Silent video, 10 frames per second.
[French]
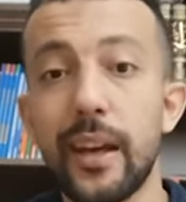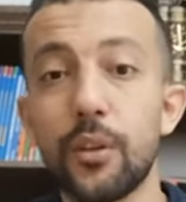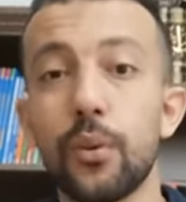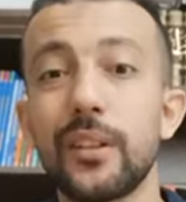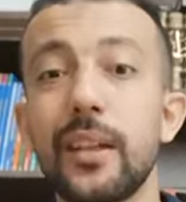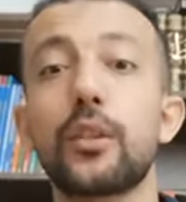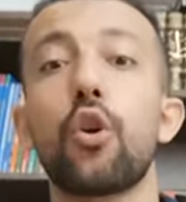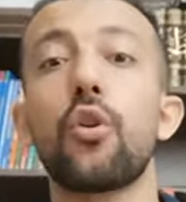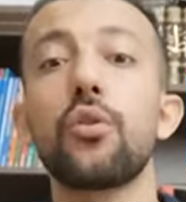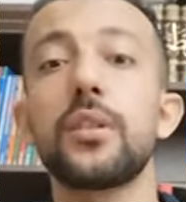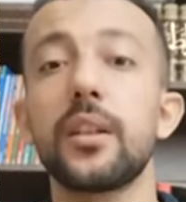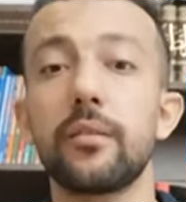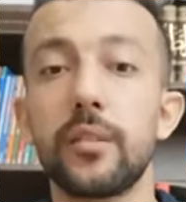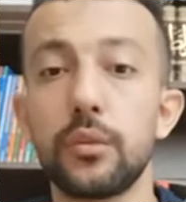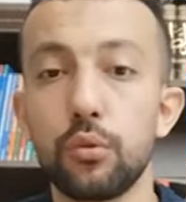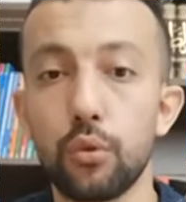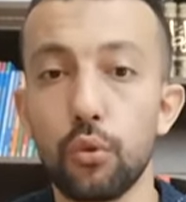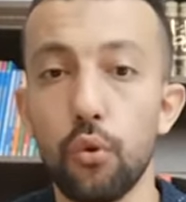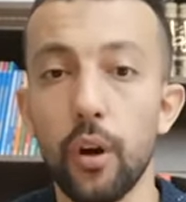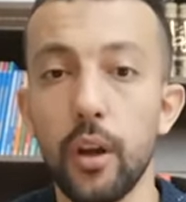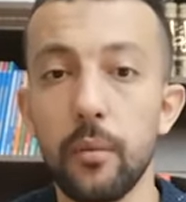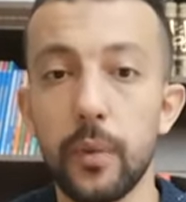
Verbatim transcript: elle doit être au service du cours,